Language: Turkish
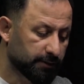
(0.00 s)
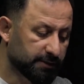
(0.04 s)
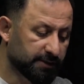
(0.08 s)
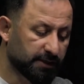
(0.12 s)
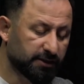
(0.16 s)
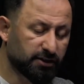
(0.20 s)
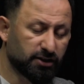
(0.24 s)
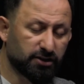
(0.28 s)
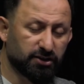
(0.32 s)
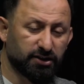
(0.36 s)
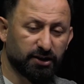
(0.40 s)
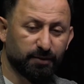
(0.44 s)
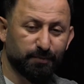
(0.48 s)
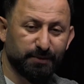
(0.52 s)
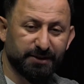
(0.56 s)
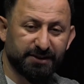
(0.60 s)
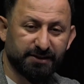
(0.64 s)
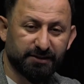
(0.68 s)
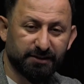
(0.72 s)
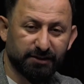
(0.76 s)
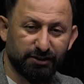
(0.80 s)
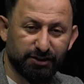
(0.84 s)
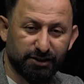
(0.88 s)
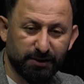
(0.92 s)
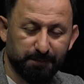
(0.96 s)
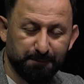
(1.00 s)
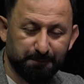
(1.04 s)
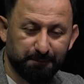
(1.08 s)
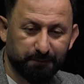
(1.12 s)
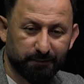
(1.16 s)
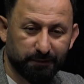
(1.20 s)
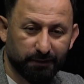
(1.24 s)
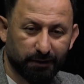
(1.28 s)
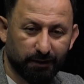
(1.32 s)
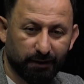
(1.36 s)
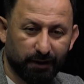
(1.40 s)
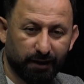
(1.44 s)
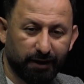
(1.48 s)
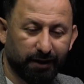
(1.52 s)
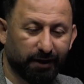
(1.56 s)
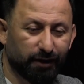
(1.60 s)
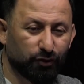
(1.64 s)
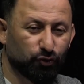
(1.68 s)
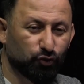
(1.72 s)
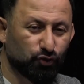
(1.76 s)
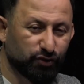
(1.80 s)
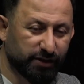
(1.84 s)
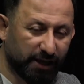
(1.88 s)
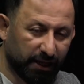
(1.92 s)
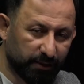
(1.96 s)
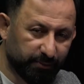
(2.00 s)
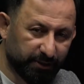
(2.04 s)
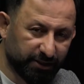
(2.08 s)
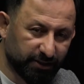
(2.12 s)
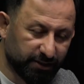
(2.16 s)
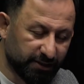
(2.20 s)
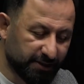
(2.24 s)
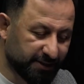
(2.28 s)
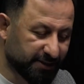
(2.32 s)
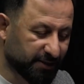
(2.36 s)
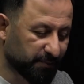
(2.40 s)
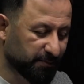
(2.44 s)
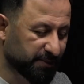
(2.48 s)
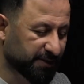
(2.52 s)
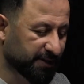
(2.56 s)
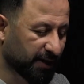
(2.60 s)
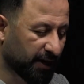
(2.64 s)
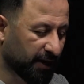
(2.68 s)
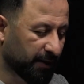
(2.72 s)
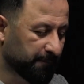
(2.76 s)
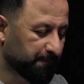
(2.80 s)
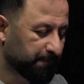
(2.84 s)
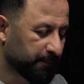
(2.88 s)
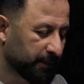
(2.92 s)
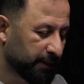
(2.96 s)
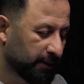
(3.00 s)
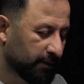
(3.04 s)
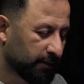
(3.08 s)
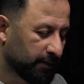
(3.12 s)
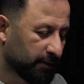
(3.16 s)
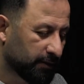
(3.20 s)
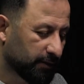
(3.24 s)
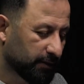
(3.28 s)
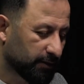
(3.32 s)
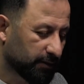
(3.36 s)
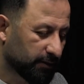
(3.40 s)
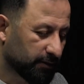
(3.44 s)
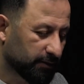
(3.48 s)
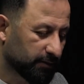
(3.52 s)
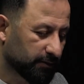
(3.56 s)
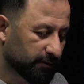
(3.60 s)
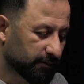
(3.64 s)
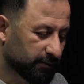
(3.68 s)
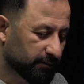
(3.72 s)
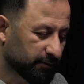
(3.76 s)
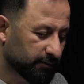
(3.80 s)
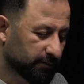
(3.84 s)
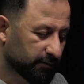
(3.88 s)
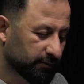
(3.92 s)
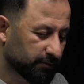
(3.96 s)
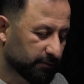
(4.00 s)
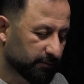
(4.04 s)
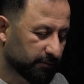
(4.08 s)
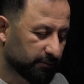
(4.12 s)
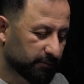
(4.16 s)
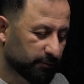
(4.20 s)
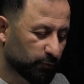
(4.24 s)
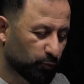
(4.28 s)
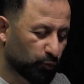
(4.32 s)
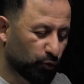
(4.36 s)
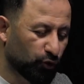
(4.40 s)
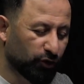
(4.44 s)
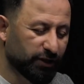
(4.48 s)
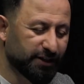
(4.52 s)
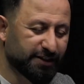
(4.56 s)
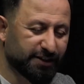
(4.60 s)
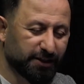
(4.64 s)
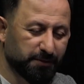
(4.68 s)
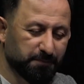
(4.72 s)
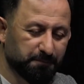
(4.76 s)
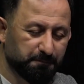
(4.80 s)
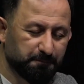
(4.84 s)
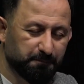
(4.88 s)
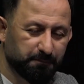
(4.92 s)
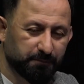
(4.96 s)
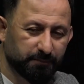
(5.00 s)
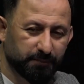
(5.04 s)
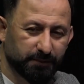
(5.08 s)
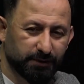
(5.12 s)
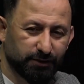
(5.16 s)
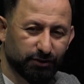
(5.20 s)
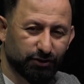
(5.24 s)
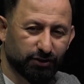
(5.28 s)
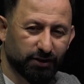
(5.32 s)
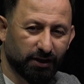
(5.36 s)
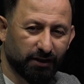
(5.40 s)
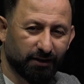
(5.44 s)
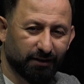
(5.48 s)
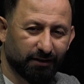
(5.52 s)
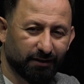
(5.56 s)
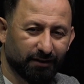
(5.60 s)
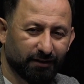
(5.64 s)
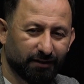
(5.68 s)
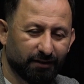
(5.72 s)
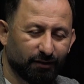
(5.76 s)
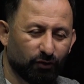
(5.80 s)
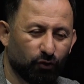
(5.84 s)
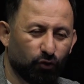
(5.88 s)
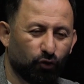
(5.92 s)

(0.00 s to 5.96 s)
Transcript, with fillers: Ee, seçeceğimiz isim eğer güzel bir isimse e, bu isim işte